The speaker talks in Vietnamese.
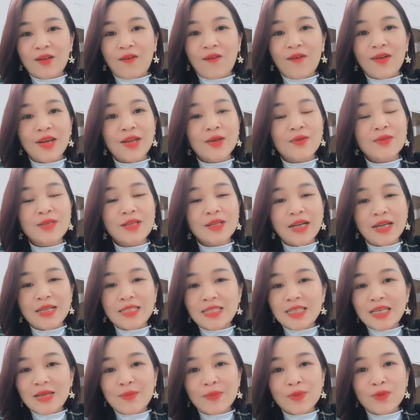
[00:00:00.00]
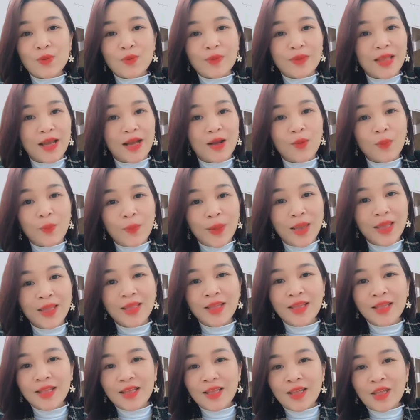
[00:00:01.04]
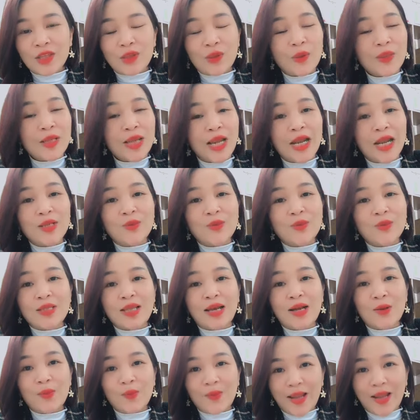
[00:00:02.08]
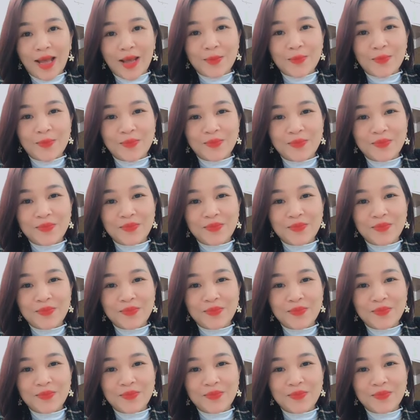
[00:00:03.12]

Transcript: Còn nếu như cái gì mà chúng ta không biết thì tốt nhất là chúng ta không làm.